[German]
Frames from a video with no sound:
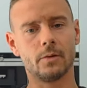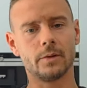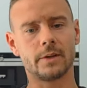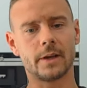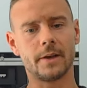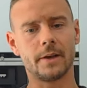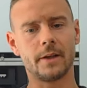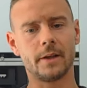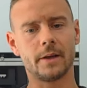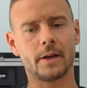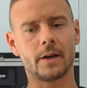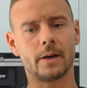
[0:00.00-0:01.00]
Und dann
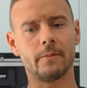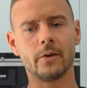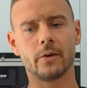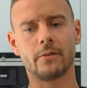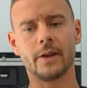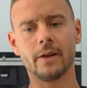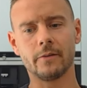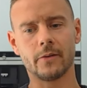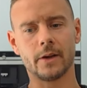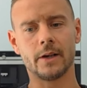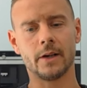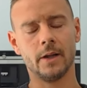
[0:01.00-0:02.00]
äh, haben wir auf jeden
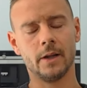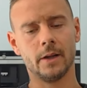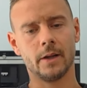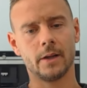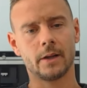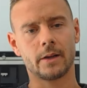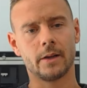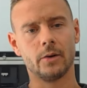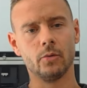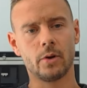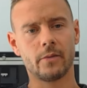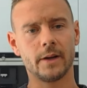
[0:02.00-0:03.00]
Fall
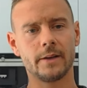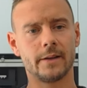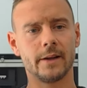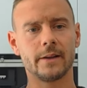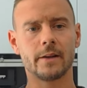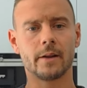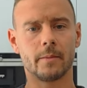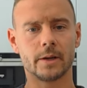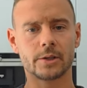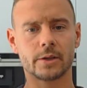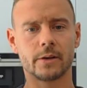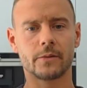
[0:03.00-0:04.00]
genug Qualität in der
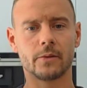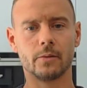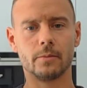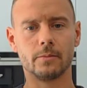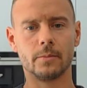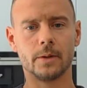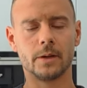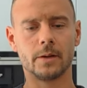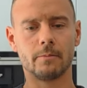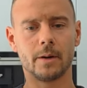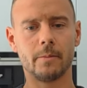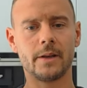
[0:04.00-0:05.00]
Mannschaft, um äh,
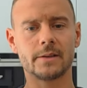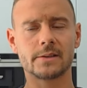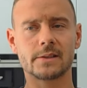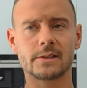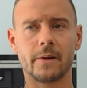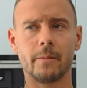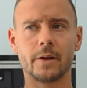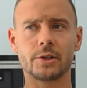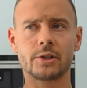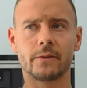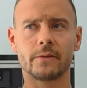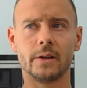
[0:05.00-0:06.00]
mal mindestens zwei
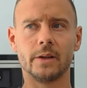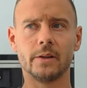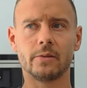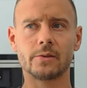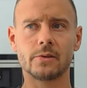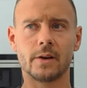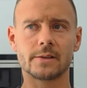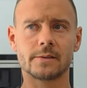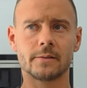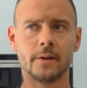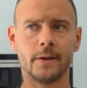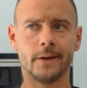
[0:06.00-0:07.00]
Mannschaften hinter uns zu
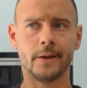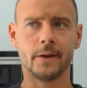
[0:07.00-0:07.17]
lassen.